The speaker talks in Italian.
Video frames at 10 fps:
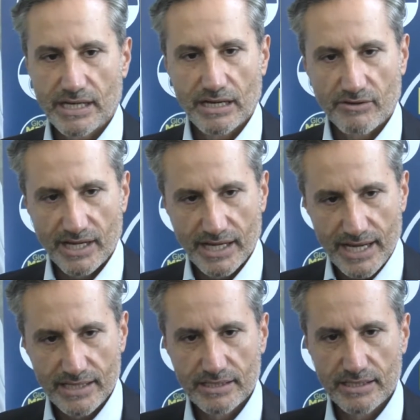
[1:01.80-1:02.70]
a
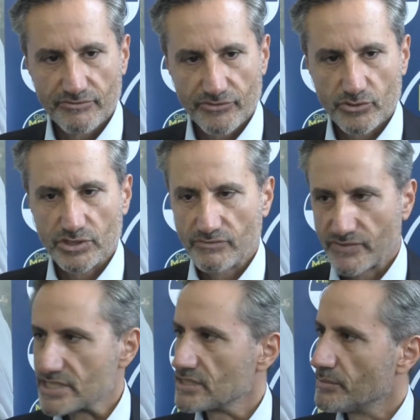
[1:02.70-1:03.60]
grandi e forti
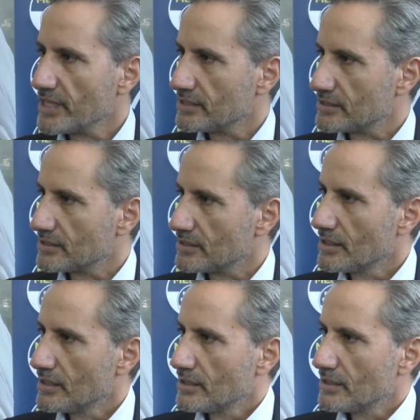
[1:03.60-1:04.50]
investimenti
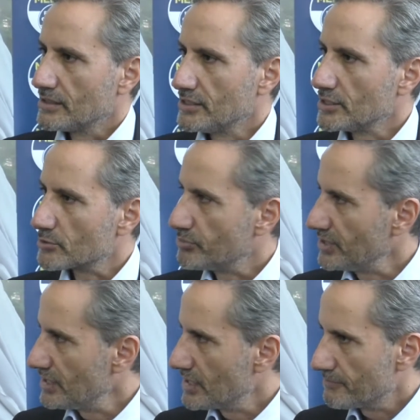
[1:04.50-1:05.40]
in
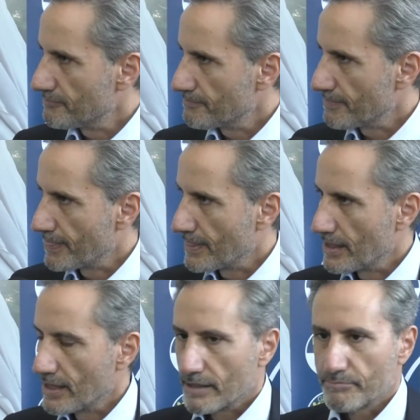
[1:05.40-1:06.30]
Irpinia,
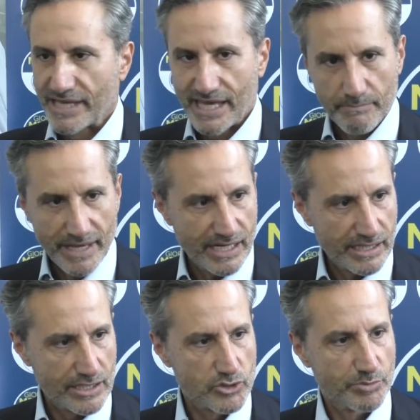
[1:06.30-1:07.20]
che
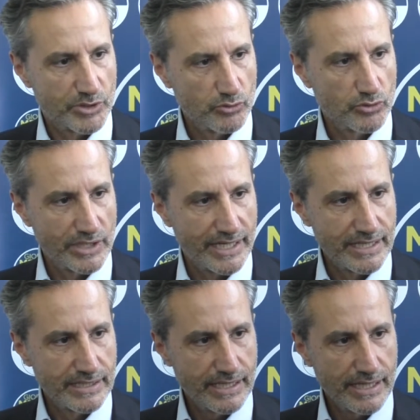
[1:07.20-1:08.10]
merita soprattutto le aree
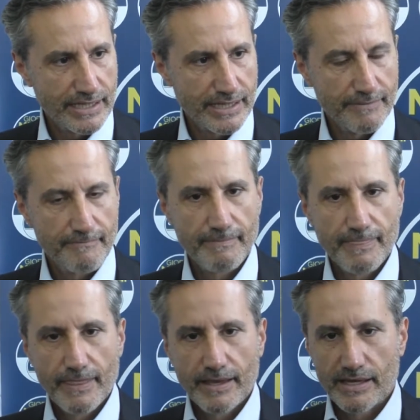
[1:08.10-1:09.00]
interne,
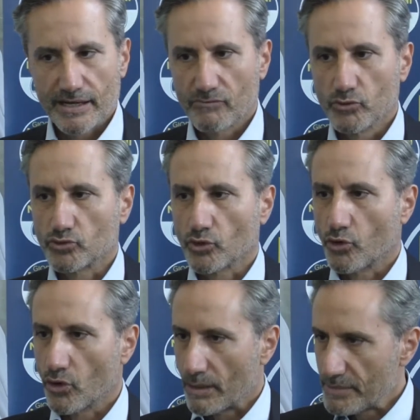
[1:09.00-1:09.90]
che hanno avuto
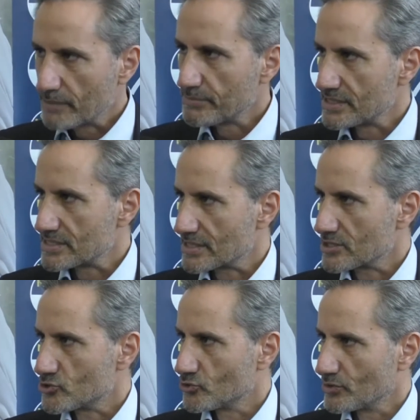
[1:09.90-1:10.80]
con la mia
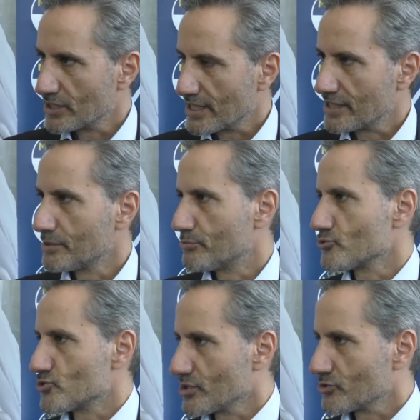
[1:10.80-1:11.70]
amministrazione il grande
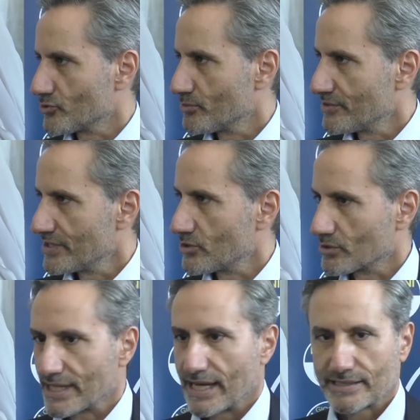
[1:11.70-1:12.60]
progetto, come
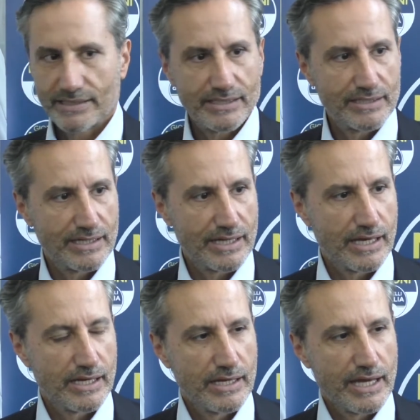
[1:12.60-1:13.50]
ricordate,
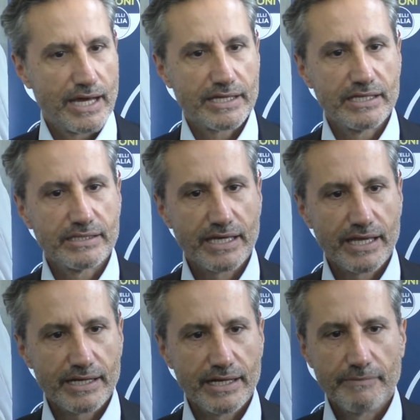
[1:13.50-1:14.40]
delle aree
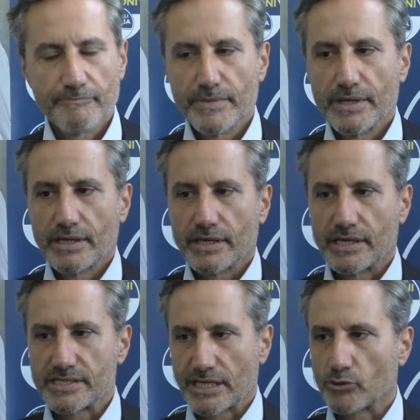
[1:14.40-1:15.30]
interne,
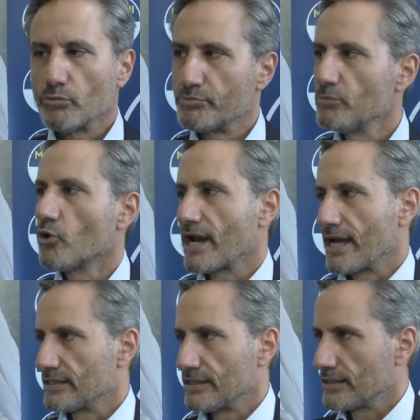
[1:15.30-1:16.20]
che è stata la prima
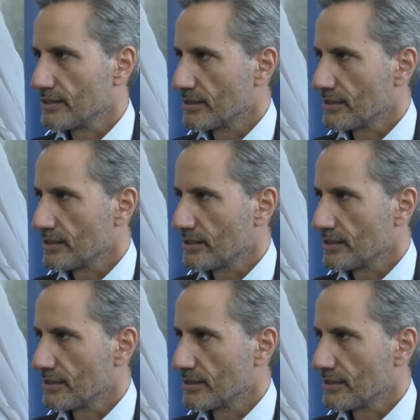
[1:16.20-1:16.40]
grande